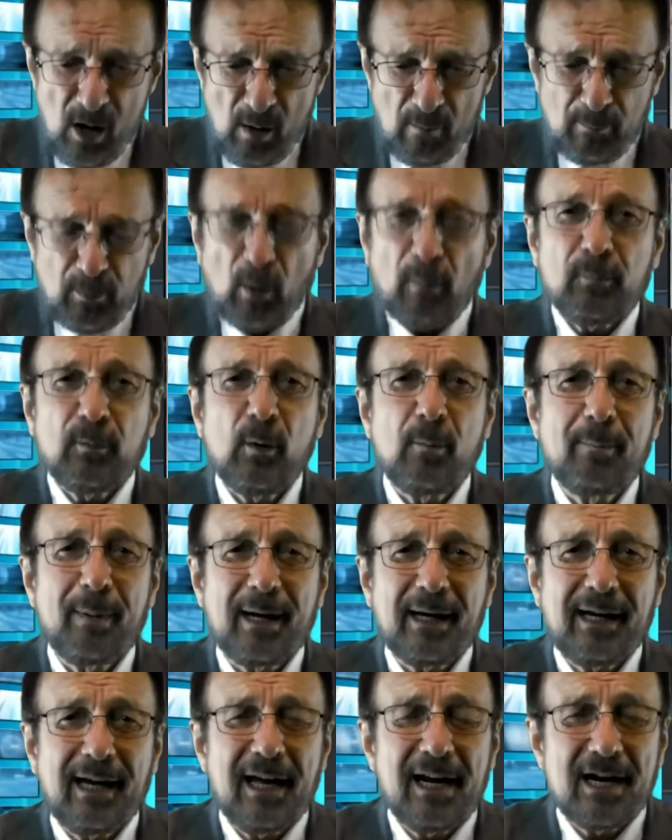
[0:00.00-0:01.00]
proprio
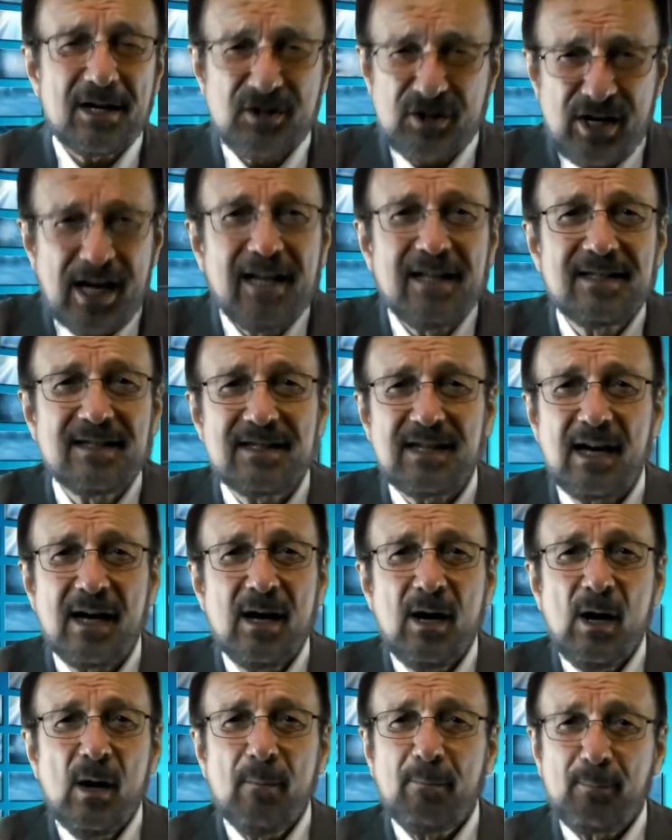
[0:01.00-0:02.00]
perché la scienza,
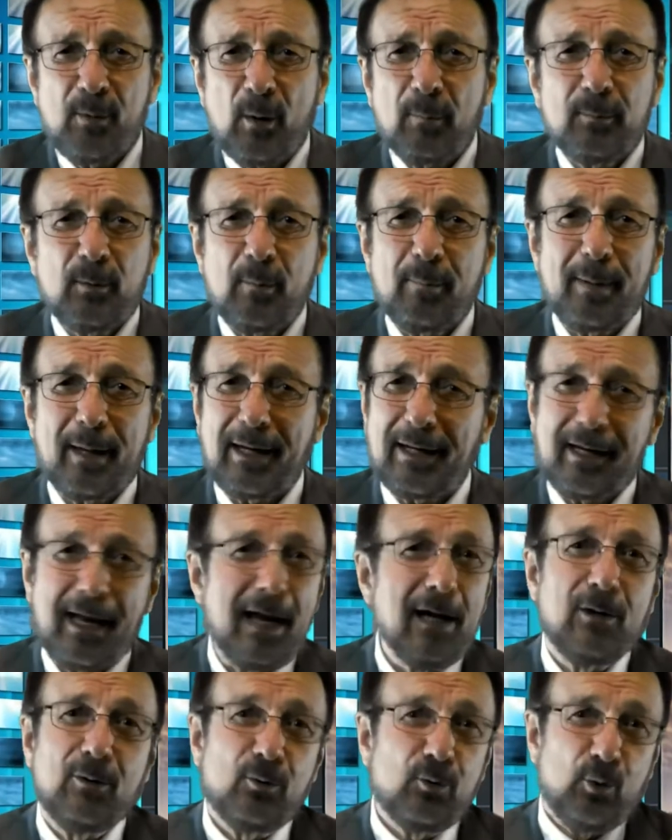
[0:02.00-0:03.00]
proprio perché
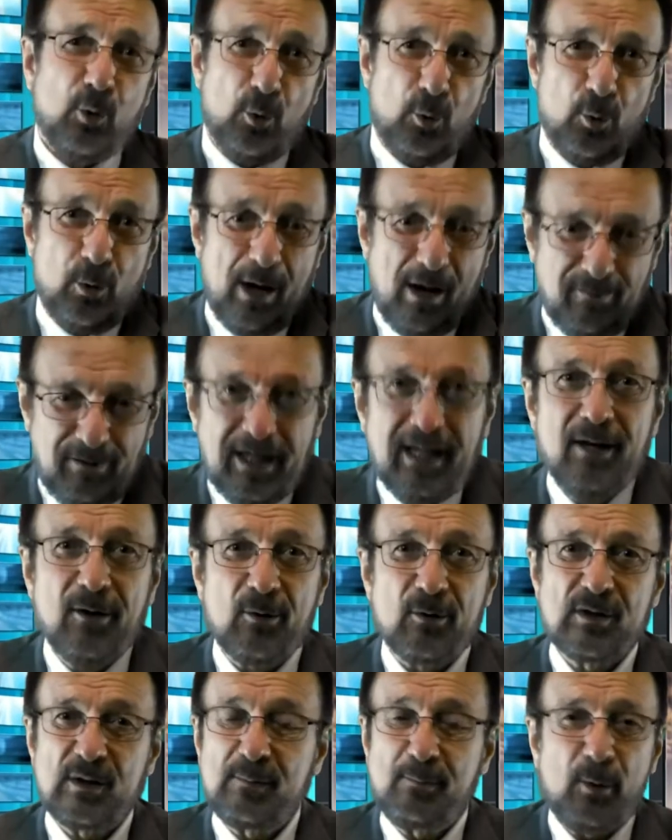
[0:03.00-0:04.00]
il
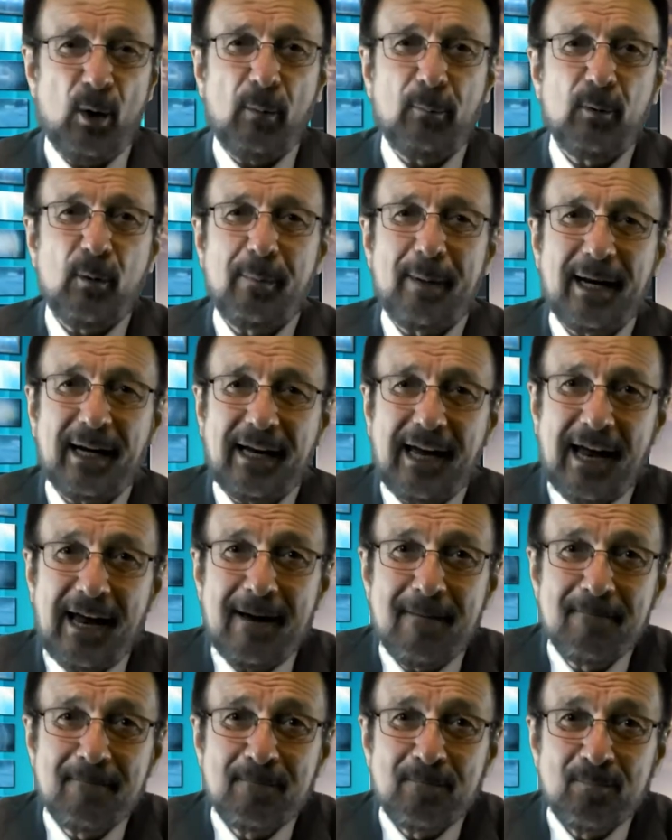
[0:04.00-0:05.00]
coronavirus, proprio
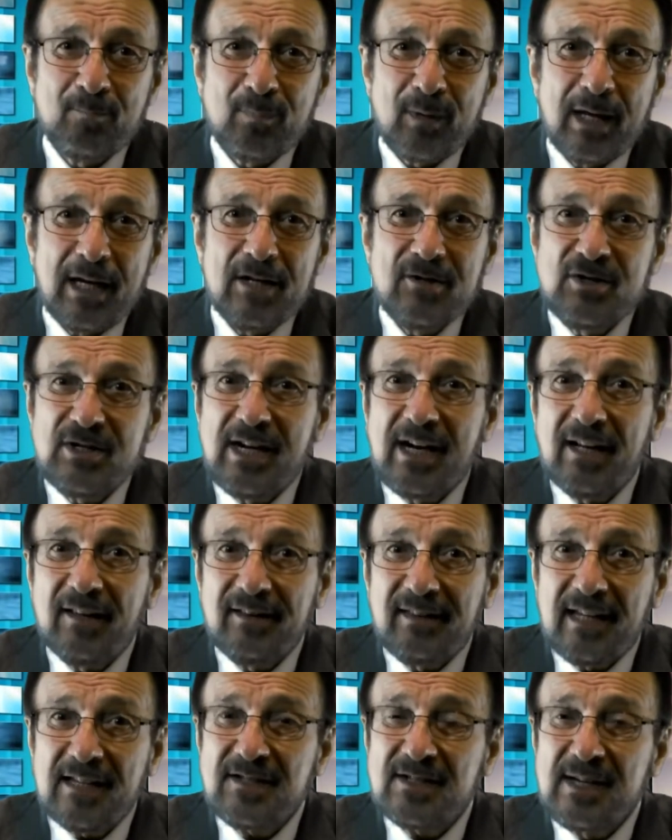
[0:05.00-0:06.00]
perché i
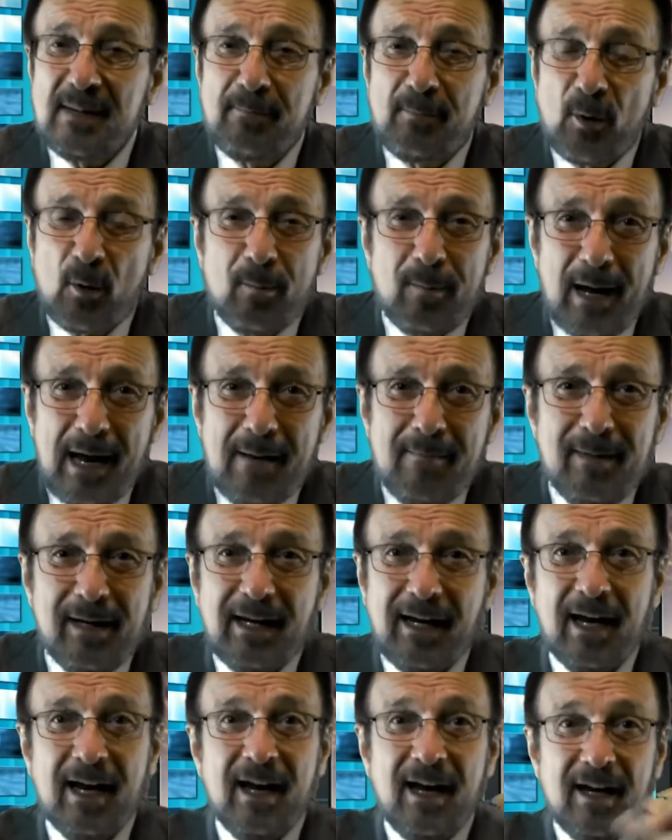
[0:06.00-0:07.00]
giganteschi problemi
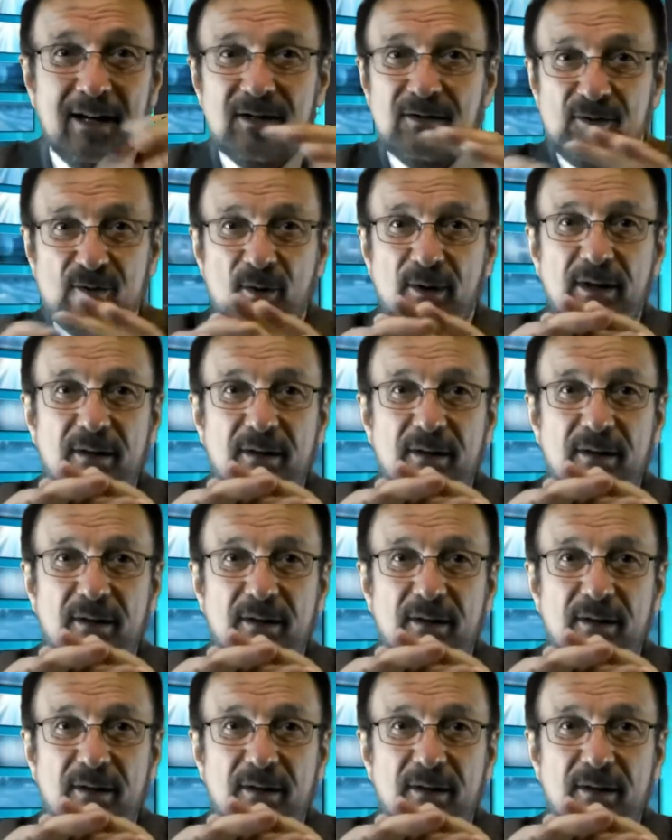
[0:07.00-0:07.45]
che sono